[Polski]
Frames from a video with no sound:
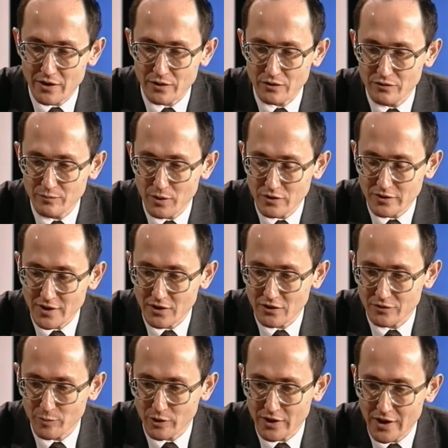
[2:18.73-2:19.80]
polska
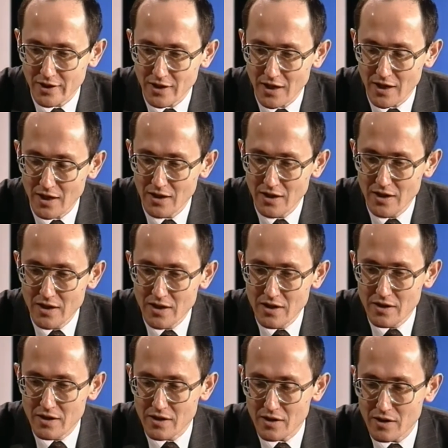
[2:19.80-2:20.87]
gospodarka
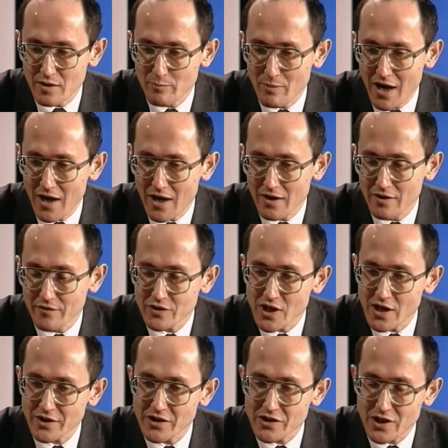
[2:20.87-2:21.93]
e, ma
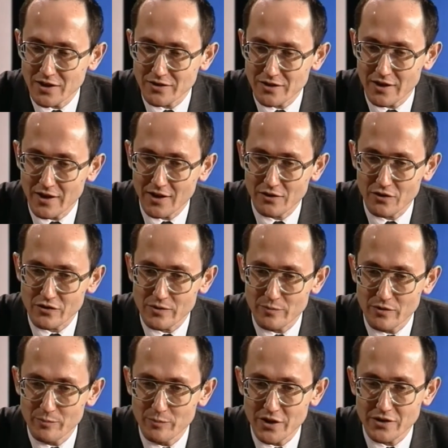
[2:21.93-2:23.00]
wszelkie szanse na to, żeby
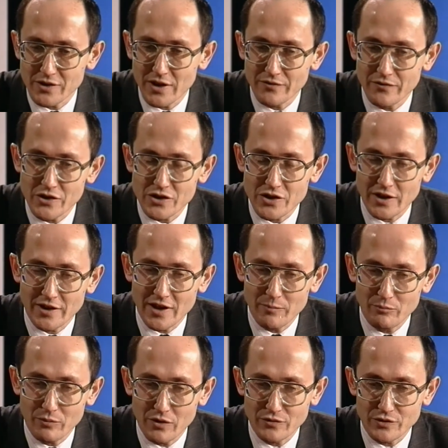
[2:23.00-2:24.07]
mieć najwyższe
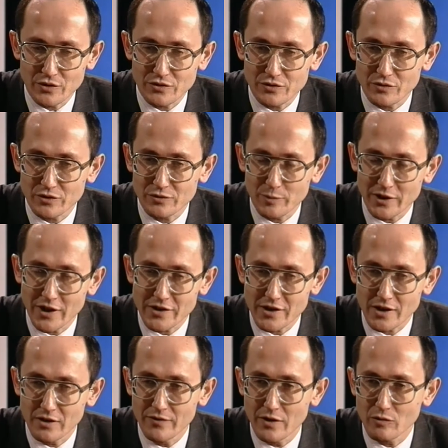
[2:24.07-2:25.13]
tempo wzrostu
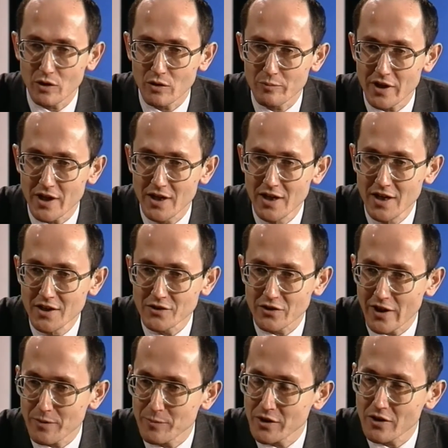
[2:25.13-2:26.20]
gospodarczego w Europie, co
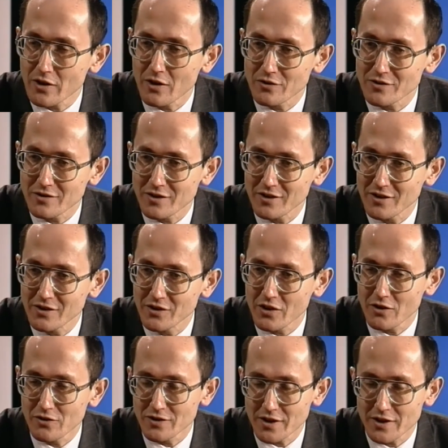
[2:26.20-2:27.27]
najmniej do końca, e, do
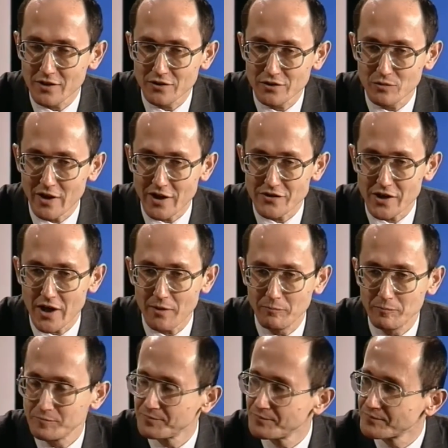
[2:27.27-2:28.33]
końca tego stulecia.
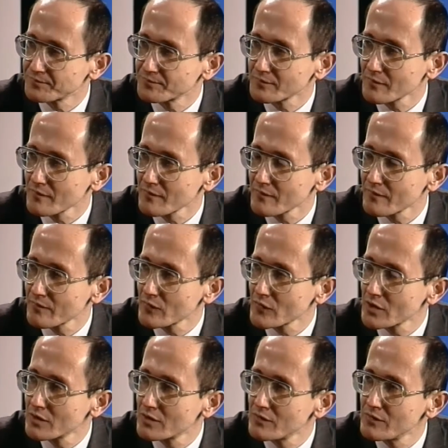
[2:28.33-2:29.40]
20
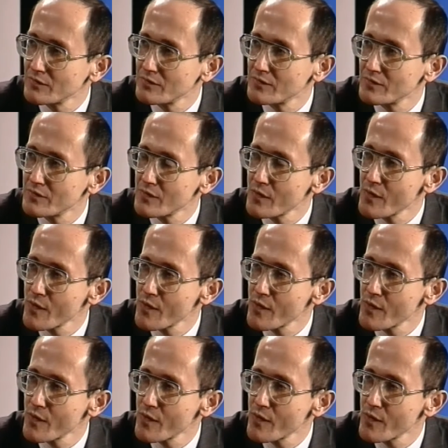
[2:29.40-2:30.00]
79